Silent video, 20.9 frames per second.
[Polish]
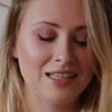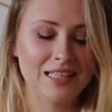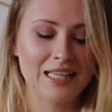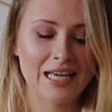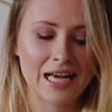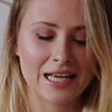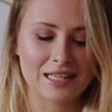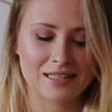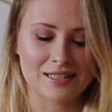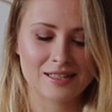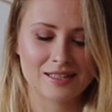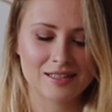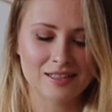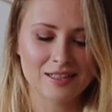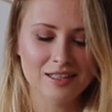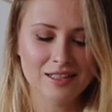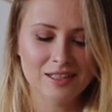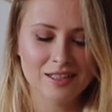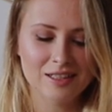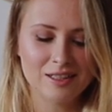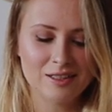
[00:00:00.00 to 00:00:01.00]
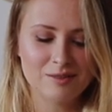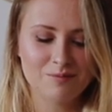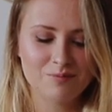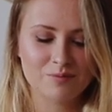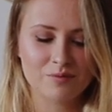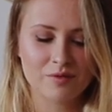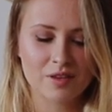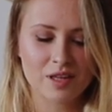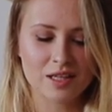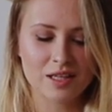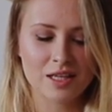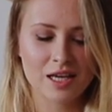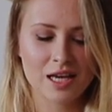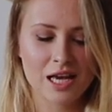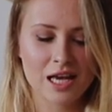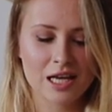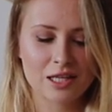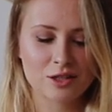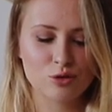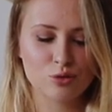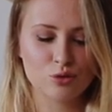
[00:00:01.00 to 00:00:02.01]
jest.
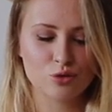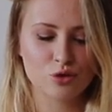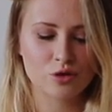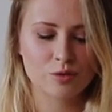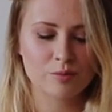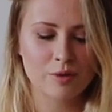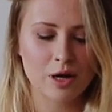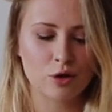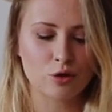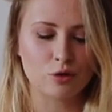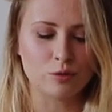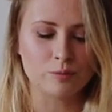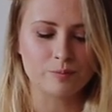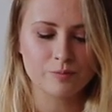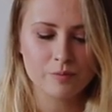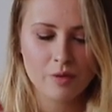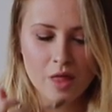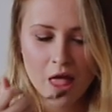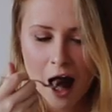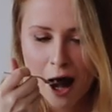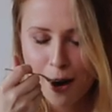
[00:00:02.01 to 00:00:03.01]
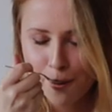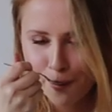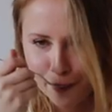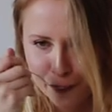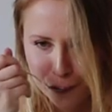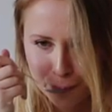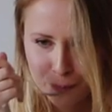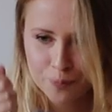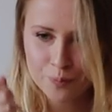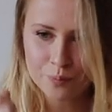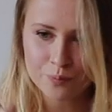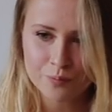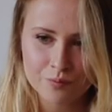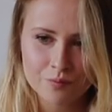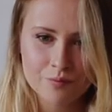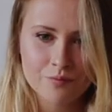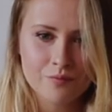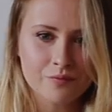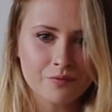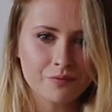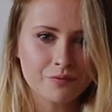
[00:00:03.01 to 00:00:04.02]
Jest dużo smaku.
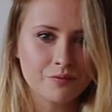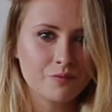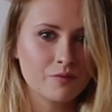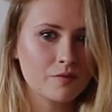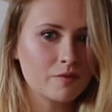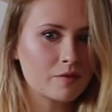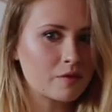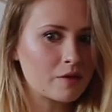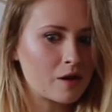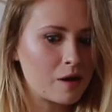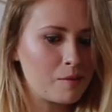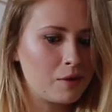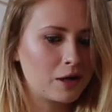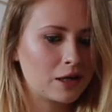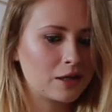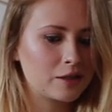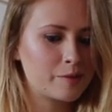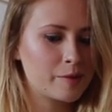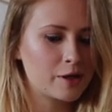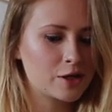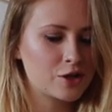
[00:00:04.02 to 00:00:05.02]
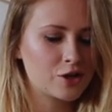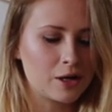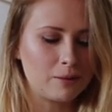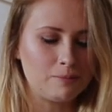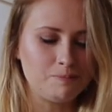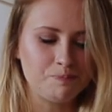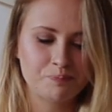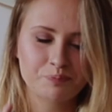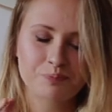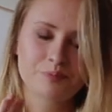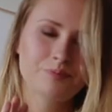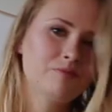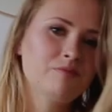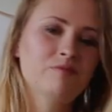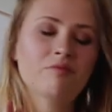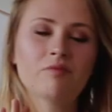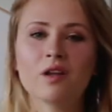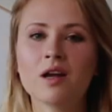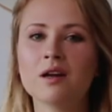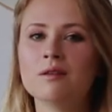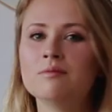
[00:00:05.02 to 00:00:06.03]
Mhm. Mega smaczne.
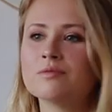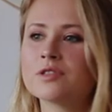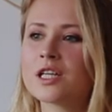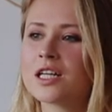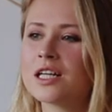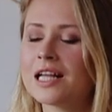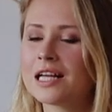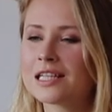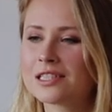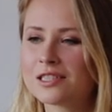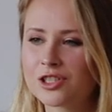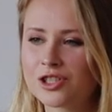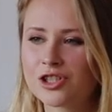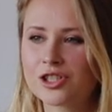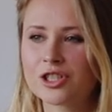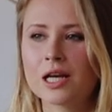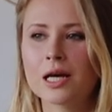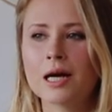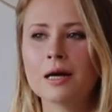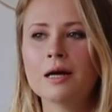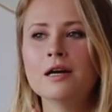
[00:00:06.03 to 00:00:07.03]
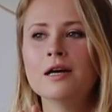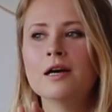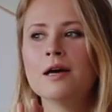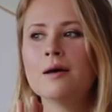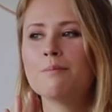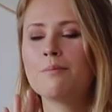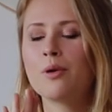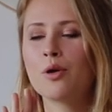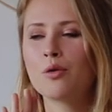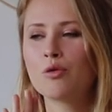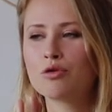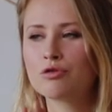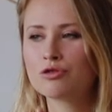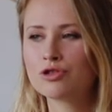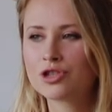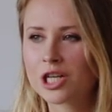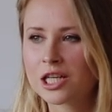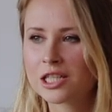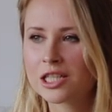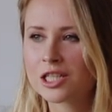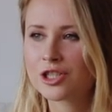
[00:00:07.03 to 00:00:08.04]
Klasyczne
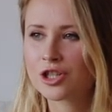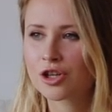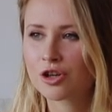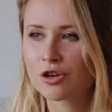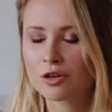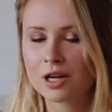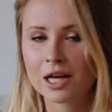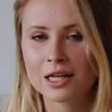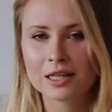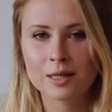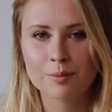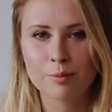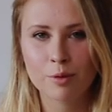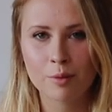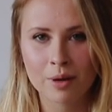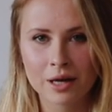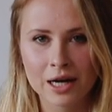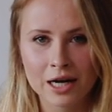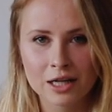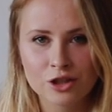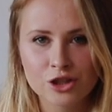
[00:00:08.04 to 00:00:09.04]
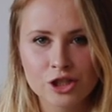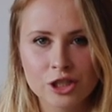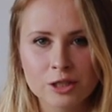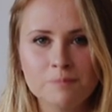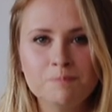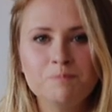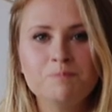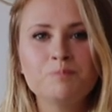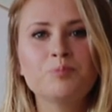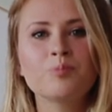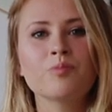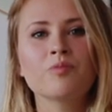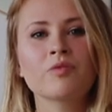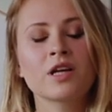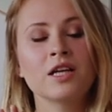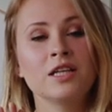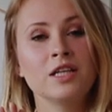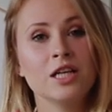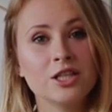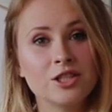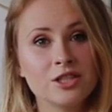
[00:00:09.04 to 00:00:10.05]
połączenie czekolady i pomarańczy.
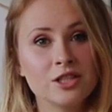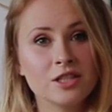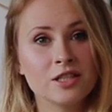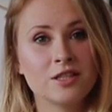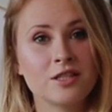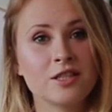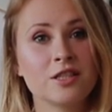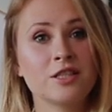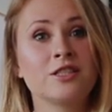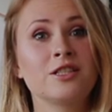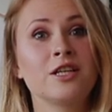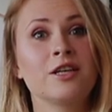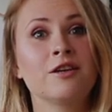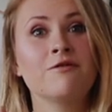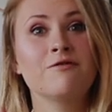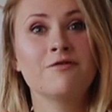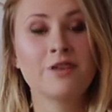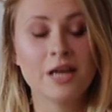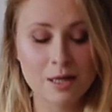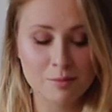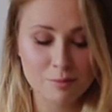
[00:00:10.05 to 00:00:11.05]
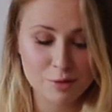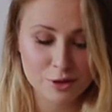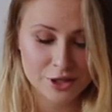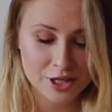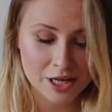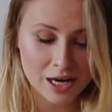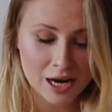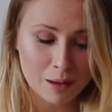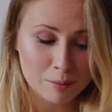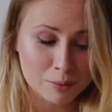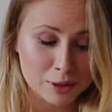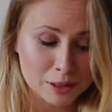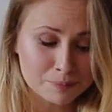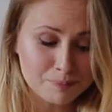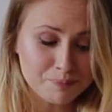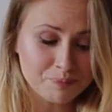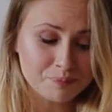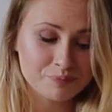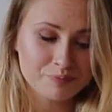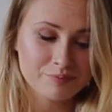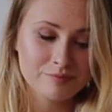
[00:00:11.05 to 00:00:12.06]
Jeśli jesteście wielbicielami
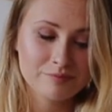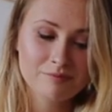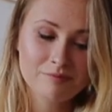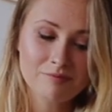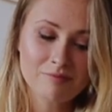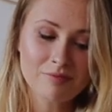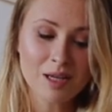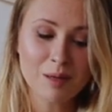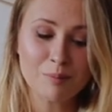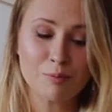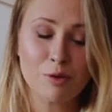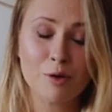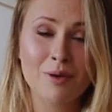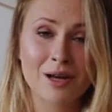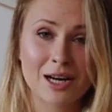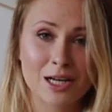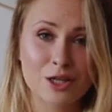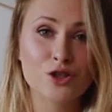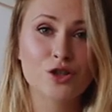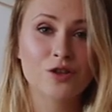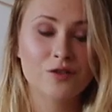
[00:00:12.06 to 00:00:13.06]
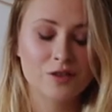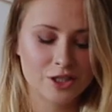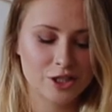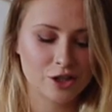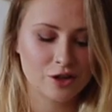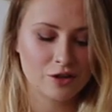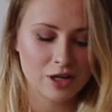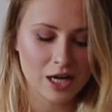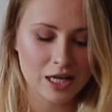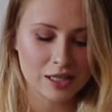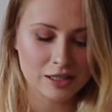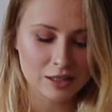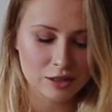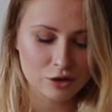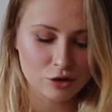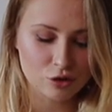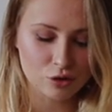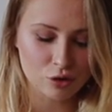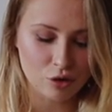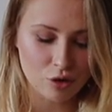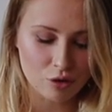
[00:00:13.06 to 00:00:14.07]
pomarańczowej czekolady,
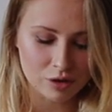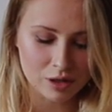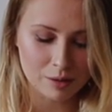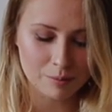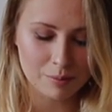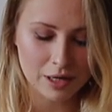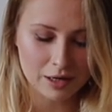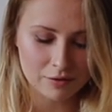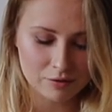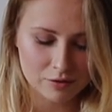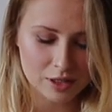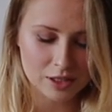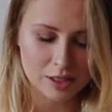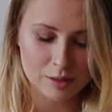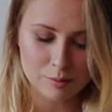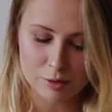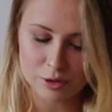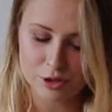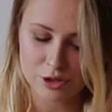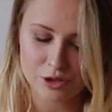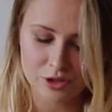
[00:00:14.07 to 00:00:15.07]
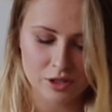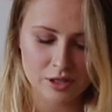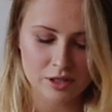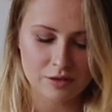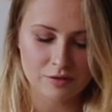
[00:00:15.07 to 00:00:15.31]
to naprawdę nie będziecie